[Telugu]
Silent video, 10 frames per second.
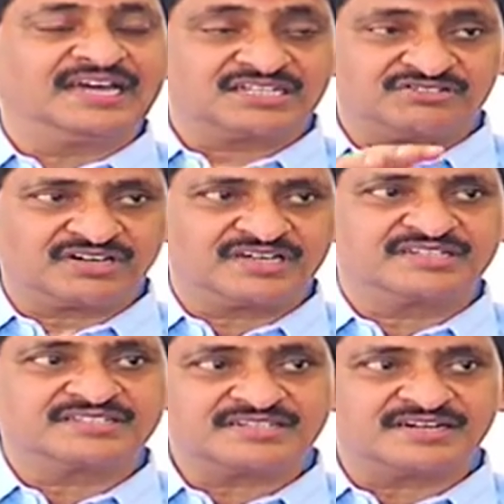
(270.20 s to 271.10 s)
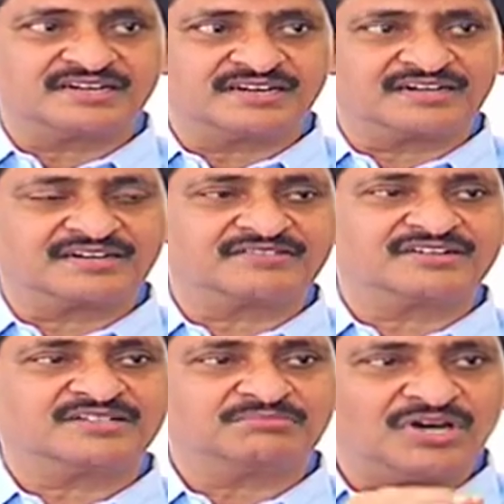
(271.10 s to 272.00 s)
యాక్చువల్గా ఈ ఇన్సిడెంట్
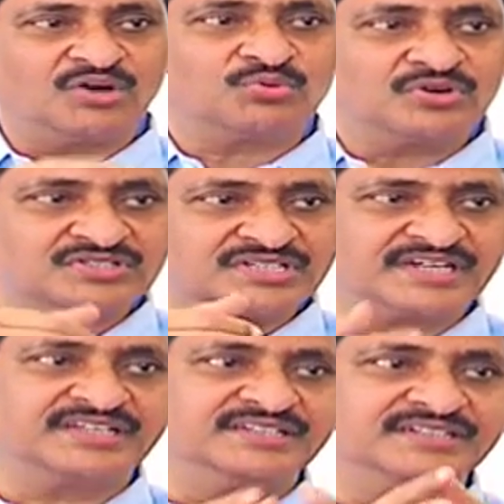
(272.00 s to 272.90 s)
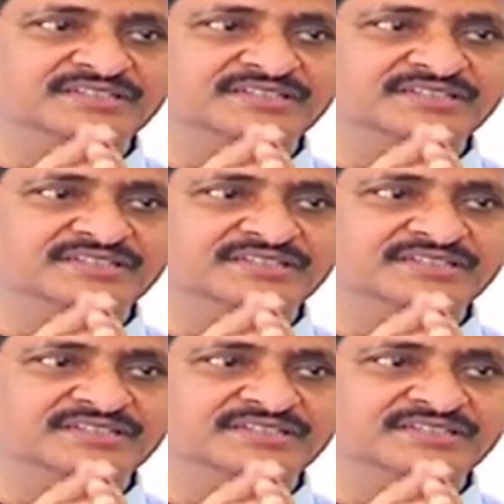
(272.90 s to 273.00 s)
అనేటటువంటిది మా ఊళ్ళో జరిగింది